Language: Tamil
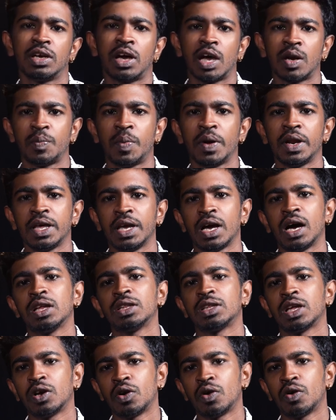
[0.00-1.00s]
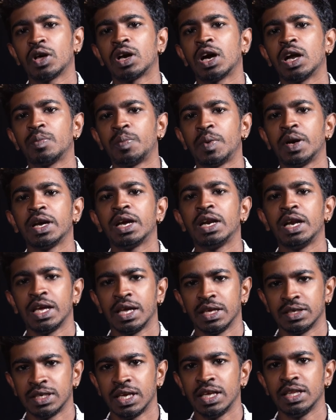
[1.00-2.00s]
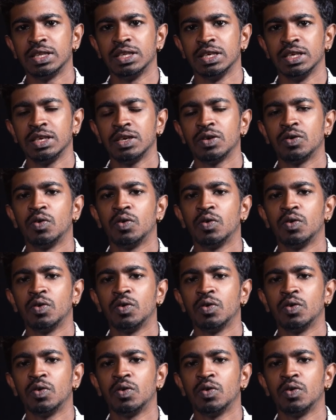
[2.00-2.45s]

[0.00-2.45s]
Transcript: கற்பனையாக தன்னோட கற்பனைகளை சேர்த்து